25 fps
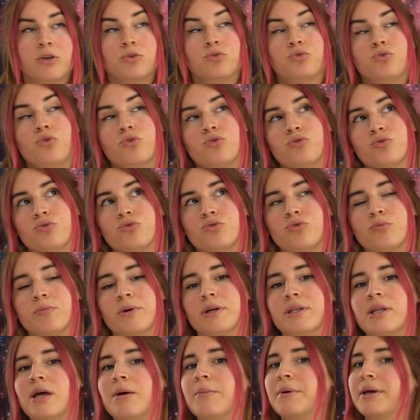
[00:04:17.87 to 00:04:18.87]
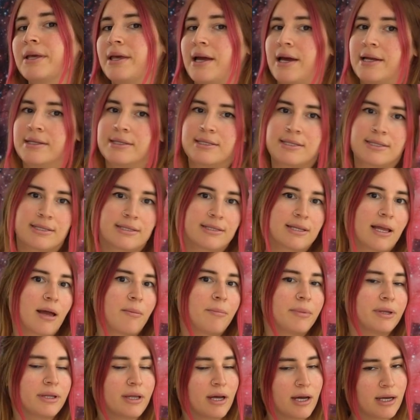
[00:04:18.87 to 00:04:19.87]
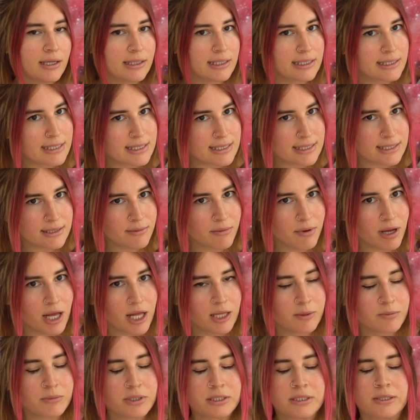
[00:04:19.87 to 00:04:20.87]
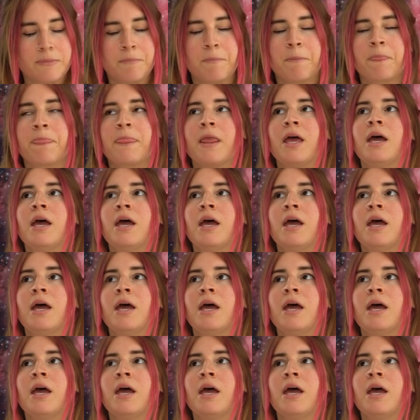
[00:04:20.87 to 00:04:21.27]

göründü bana ama kendisinden ben aile dizilimi almadım.